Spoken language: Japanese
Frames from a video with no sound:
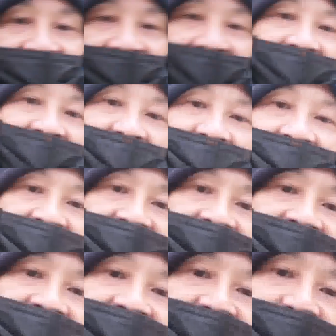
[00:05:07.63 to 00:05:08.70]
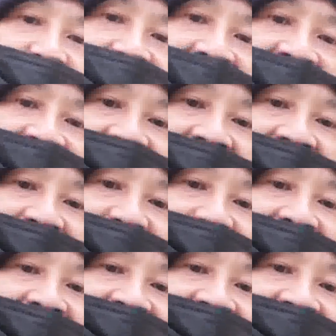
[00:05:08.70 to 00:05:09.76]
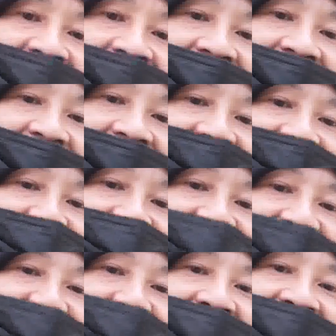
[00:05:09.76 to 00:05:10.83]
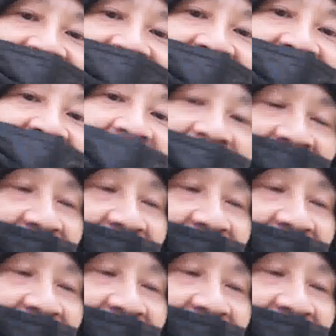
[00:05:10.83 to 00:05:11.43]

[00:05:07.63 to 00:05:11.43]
ね、えー、お前は、お前はアンチのサンドバッグなんだ。